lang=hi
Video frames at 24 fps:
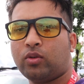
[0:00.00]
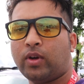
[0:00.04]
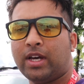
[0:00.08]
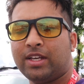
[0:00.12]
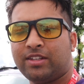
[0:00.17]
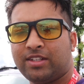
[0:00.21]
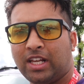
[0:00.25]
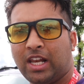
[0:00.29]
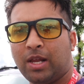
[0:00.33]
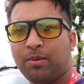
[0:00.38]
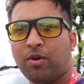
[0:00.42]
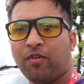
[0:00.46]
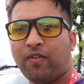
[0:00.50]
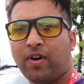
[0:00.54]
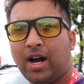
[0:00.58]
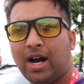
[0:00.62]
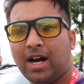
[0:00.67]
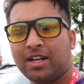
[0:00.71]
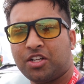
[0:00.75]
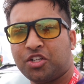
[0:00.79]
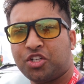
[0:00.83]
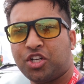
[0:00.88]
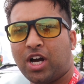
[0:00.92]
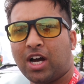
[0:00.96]
तो इसीलिए मैं
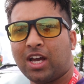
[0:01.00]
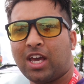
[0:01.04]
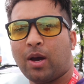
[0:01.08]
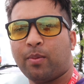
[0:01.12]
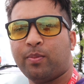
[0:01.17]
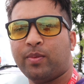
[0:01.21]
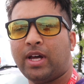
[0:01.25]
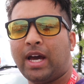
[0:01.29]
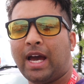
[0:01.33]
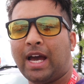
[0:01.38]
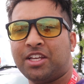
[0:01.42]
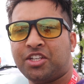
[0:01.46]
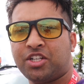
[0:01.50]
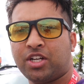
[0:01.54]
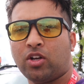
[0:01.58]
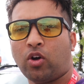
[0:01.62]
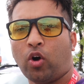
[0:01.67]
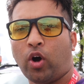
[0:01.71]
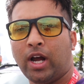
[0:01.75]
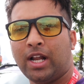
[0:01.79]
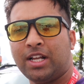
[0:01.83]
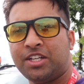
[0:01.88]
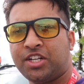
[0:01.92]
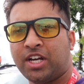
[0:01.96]
वहाँ से जाके अपना इंजन
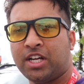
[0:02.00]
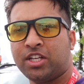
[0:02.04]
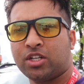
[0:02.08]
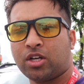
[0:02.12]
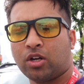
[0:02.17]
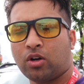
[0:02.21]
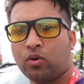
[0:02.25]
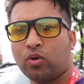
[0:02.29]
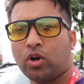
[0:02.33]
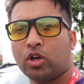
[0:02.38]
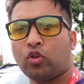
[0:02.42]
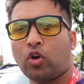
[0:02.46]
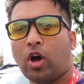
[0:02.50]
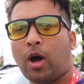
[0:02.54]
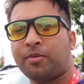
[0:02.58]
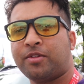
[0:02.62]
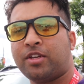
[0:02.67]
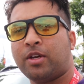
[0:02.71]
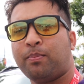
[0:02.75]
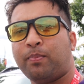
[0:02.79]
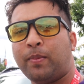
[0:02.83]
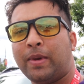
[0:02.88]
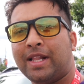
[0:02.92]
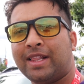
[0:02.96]
ऑयल चेंज कराऊँगा तो
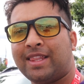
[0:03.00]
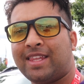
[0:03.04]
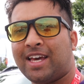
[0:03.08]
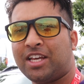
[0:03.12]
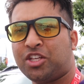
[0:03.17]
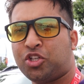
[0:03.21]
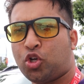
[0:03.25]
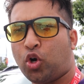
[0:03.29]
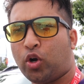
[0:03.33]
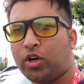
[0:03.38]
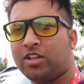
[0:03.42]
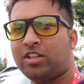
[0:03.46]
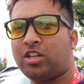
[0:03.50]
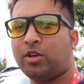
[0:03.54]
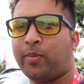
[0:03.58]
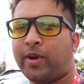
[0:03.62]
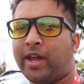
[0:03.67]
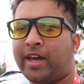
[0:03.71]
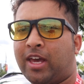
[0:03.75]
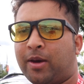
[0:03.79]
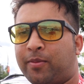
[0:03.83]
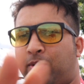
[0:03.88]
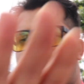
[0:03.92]
आपसे मिलते हैं छोटी सी ब्रेक के